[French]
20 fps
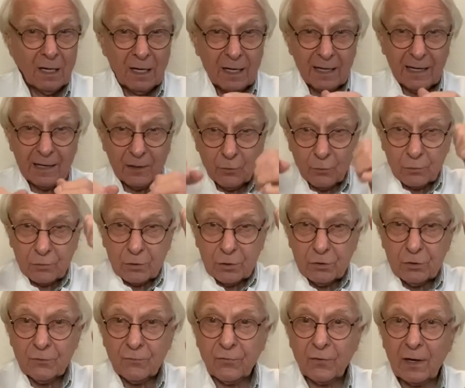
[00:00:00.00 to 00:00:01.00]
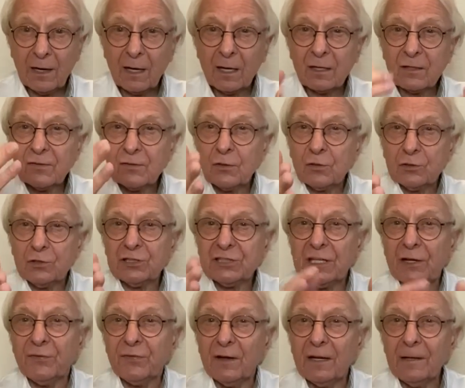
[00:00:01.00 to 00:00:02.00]
Et donc voilà ce que
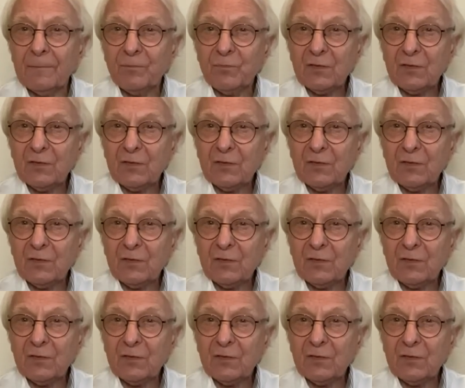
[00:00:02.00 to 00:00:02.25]
j'ai fait.